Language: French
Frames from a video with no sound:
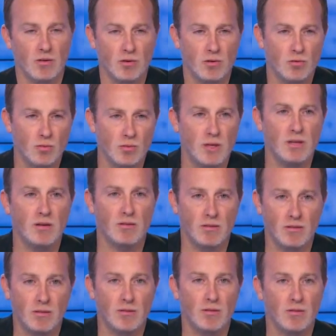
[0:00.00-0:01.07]
suit
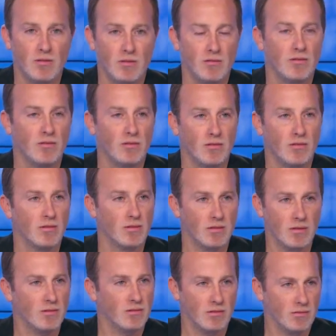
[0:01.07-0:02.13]
une,
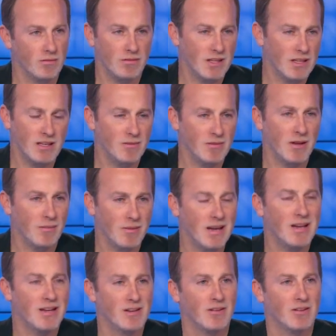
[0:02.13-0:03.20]
victime d'un
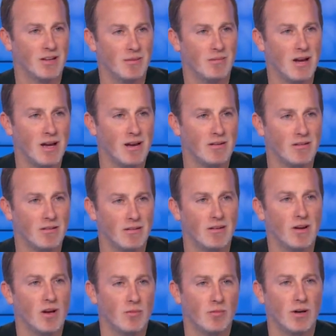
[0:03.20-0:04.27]
malaise dans un
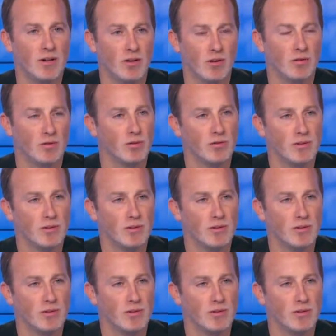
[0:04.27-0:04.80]
bar pour aller dans le, se